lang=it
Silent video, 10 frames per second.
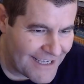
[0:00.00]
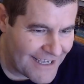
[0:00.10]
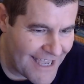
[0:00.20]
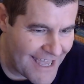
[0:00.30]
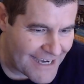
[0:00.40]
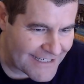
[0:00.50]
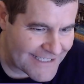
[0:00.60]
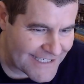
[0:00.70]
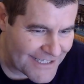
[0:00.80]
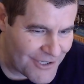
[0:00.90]

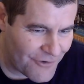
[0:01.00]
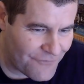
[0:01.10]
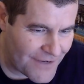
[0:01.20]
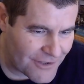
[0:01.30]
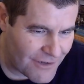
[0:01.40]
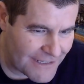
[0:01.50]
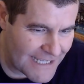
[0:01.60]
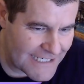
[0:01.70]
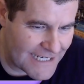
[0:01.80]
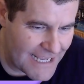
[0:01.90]
Hertz. Io ho fatto la
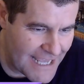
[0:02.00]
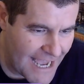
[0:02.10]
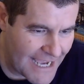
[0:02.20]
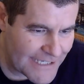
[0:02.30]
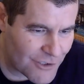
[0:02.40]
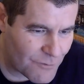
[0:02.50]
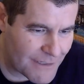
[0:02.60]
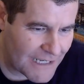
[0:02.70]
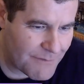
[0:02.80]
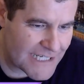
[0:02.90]
tesi in AI solo
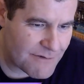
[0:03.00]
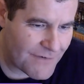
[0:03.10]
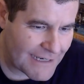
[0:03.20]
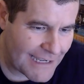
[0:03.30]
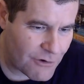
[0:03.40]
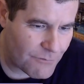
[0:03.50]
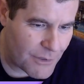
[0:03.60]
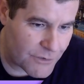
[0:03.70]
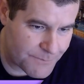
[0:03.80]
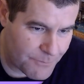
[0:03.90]
per capire se mi fa cagare o
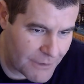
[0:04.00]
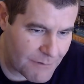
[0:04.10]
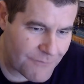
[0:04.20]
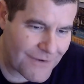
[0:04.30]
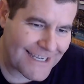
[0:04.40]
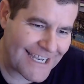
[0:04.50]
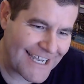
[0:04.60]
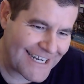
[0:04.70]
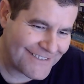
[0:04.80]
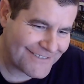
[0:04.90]
meno. Spoiler, mi fa
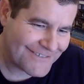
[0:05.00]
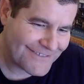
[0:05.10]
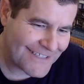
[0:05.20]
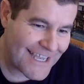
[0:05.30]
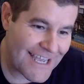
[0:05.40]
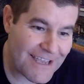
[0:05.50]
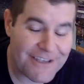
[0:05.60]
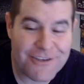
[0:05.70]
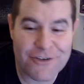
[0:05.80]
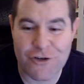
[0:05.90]
cagare.
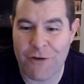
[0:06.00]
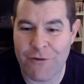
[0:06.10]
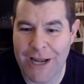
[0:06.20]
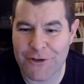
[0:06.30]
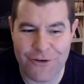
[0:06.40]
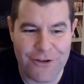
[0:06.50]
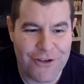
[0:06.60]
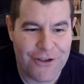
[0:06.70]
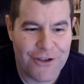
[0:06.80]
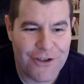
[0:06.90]
Eh, io ci ho lavorato...
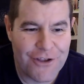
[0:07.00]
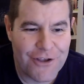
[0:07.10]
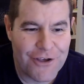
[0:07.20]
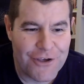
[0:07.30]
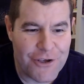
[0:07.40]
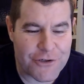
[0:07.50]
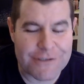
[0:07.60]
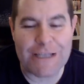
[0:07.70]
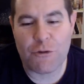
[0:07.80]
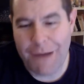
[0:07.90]
Io sono
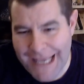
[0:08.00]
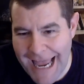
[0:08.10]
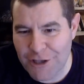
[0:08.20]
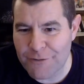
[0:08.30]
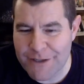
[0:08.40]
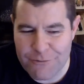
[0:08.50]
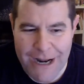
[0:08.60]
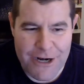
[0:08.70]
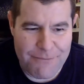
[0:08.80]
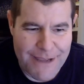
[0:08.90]
stato pagato per un
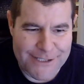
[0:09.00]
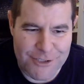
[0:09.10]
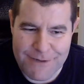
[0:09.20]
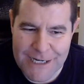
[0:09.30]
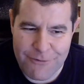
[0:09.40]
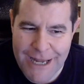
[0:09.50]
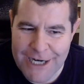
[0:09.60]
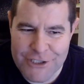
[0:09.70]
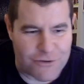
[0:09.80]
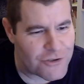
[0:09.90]
anno e mezzo per
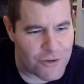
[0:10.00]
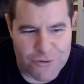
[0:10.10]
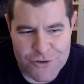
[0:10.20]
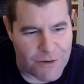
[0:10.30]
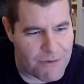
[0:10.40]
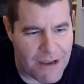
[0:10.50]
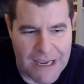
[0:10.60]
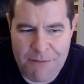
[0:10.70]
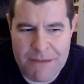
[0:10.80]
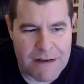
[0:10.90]
lavorarci, non sono riuscito
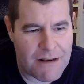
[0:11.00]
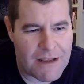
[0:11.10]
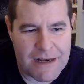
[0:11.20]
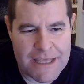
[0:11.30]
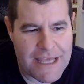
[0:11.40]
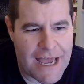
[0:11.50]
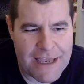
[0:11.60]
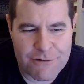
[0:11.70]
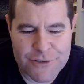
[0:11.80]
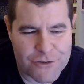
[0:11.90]
a... A me
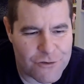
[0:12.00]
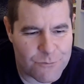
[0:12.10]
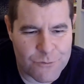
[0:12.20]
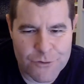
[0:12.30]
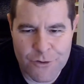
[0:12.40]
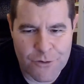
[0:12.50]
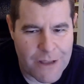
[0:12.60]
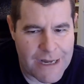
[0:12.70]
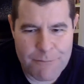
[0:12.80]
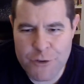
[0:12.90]
l'AI a un certo punto...
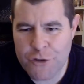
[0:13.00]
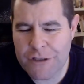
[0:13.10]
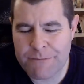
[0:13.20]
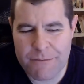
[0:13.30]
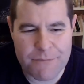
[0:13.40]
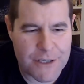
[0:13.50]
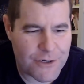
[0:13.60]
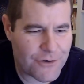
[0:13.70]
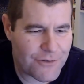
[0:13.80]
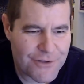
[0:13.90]
Era il mio sogno da
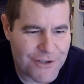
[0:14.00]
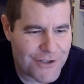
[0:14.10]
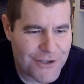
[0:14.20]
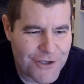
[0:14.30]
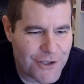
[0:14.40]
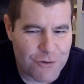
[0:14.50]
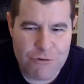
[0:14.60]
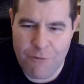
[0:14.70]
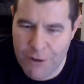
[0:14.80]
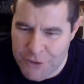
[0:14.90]
bambino.
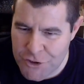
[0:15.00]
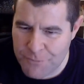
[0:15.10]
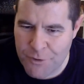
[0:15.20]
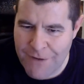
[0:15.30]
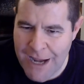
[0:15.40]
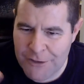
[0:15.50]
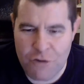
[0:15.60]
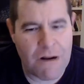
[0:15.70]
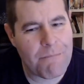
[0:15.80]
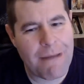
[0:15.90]
Due volte ci ho provato,
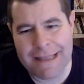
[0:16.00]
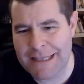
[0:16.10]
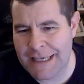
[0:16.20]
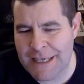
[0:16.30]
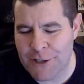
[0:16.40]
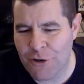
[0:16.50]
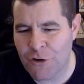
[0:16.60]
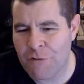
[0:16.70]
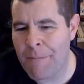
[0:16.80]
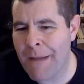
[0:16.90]
non ha mai attecchito,
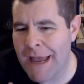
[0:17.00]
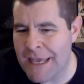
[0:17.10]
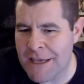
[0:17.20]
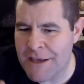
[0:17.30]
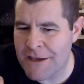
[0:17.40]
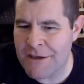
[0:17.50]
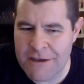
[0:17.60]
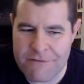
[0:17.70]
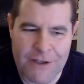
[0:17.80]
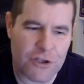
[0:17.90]
non ha
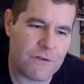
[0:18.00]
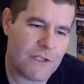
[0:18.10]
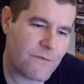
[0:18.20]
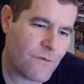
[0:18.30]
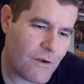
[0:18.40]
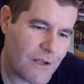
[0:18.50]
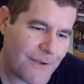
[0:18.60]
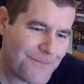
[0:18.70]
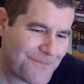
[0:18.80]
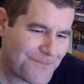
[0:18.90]
mai fatto venire voglia.
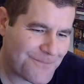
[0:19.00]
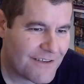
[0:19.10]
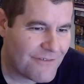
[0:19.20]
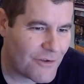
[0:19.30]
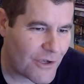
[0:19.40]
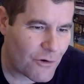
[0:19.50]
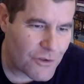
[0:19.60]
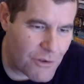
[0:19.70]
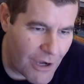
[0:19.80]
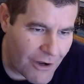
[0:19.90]
Vedo che
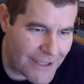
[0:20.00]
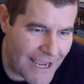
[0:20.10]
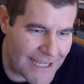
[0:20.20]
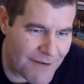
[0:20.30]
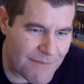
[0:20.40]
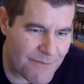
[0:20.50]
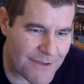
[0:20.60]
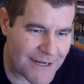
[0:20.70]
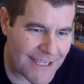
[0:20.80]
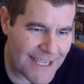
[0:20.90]
continuano a chiedermi
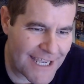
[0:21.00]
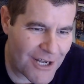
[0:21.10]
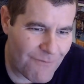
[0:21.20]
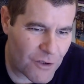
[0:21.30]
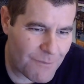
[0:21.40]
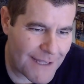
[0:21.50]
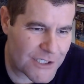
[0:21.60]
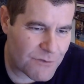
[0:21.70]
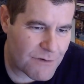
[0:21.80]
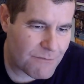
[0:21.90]
perché non vado
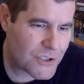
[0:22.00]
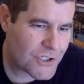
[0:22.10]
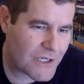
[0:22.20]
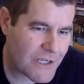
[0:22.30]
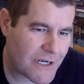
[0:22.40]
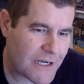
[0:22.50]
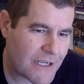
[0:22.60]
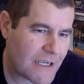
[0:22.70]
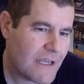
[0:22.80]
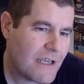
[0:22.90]
pazzo per machine
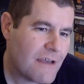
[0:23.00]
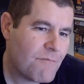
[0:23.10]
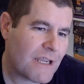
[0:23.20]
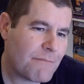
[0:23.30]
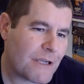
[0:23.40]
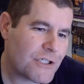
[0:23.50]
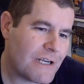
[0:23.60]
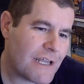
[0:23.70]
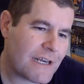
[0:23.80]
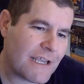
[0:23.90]
learning. Perché machine
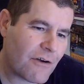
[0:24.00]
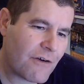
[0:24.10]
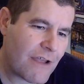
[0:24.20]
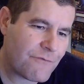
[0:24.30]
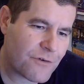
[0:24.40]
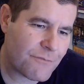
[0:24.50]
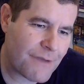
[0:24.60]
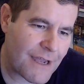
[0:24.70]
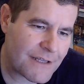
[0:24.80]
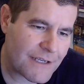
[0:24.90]
learning non è
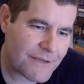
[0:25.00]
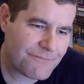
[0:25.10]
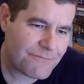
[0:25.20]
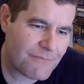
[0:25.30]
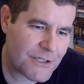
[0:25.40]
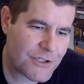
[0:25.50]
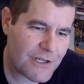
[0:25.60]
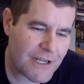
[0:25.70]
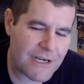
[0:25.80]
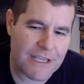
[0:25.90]
informatica. Machine
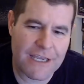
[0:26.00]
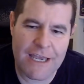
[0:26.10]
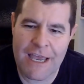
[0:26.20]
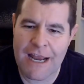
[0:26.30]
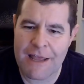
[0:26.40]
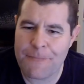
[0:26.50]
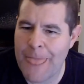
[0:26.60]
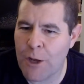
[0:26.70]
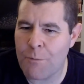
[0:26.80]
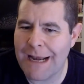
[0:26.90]
learning è,
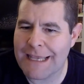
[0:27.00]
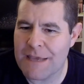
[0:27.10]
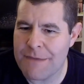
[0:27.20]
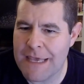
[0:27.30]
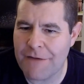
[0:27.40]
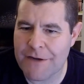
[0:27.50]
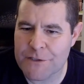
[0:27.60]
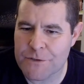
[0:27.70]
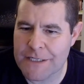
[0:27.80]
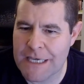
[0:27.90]
è come alchimia
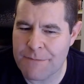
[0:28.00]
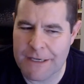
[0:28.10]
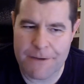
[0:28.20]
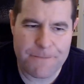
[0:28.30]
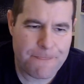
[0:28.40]
versus chimica